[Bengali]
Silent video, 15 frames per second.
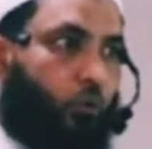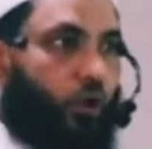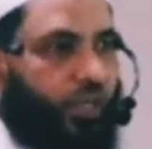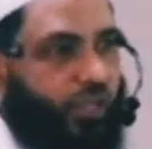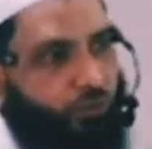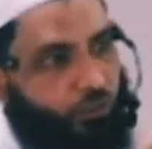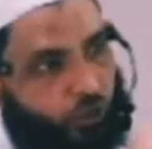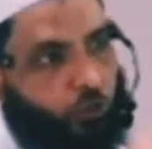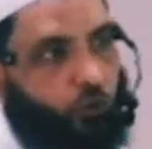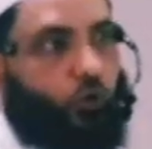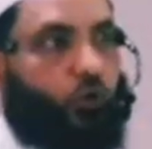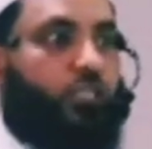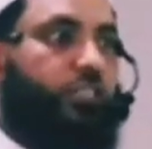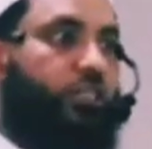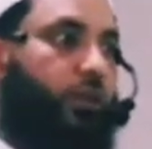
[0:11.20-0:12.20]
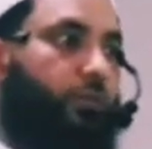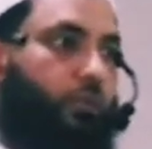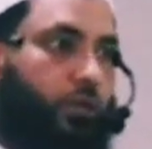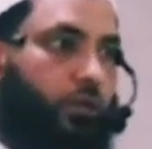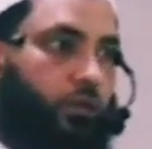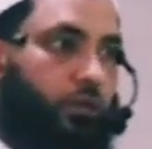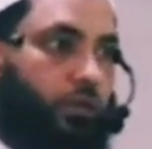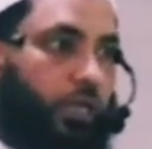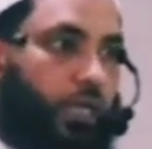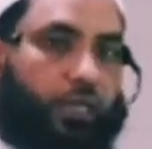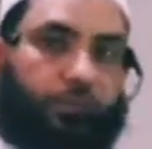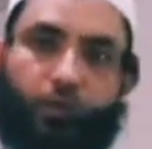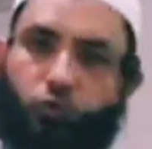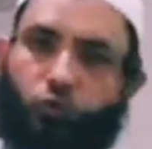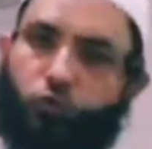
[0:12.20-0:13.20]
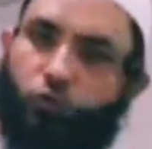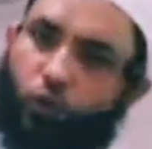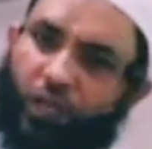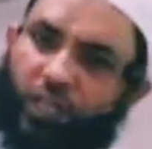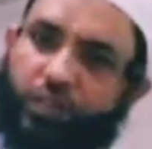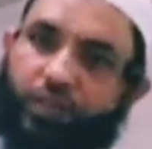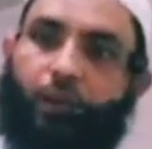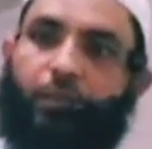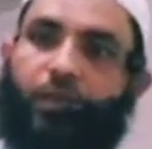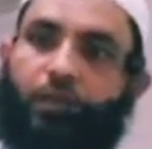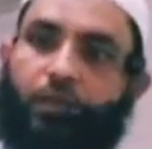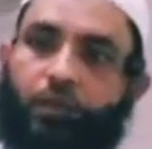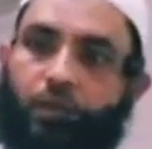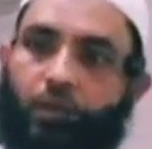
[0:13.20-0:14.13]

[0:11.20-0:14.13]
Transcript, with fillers: অনেক মেহনত করেছেন আপনি এই ইবাদতগুলো অনেক দামি